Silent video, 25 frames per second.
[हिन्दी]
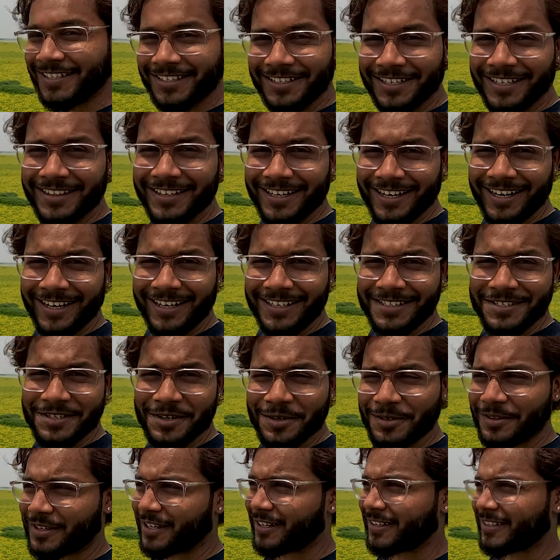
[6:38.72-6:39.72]
ये दिखाना
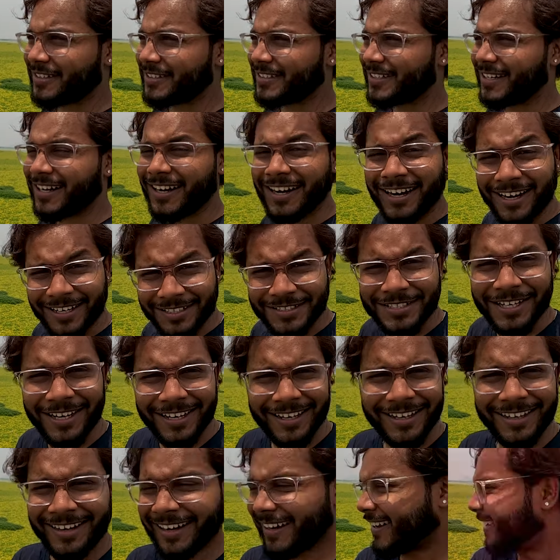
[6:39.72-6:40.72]
जरूरी था अच्छा
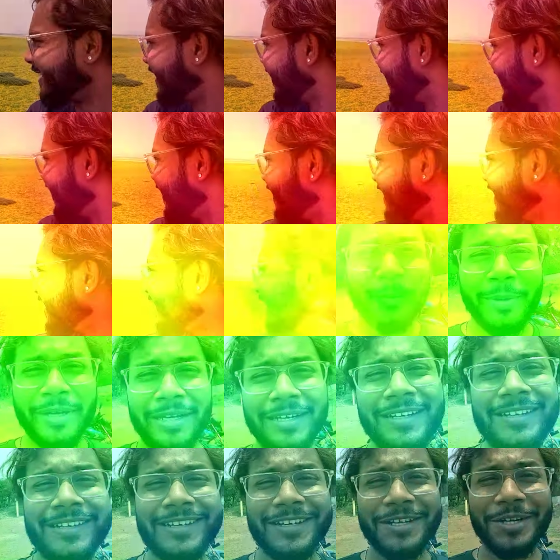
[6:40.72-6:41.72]
लग रहा है अभी
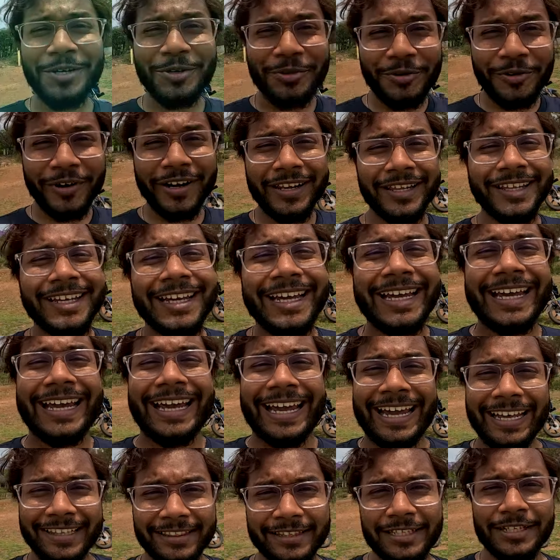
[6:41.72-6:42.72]
लिटरली
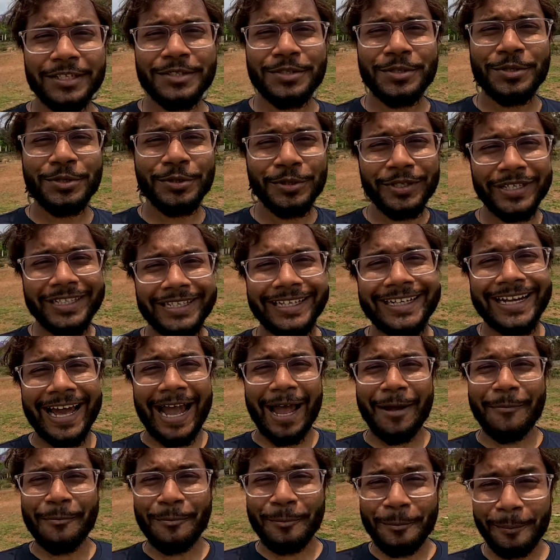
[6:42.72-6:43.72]
गेतलसू
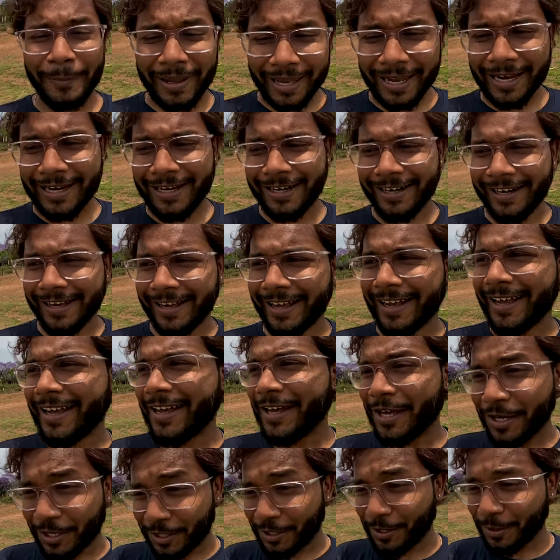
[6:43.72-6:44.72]
डैम में खड़े
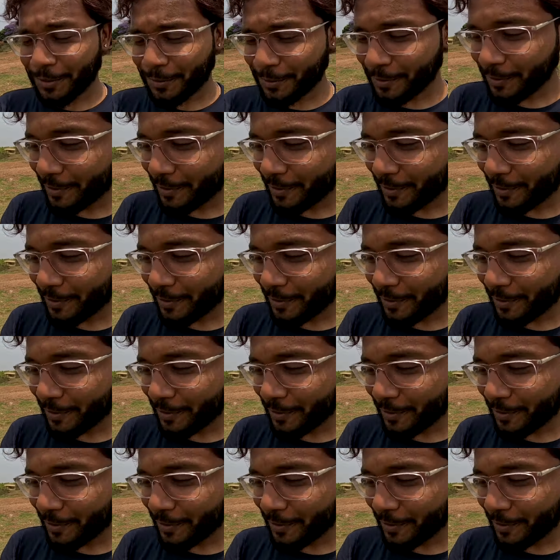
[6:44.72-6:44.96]
हैं क्यों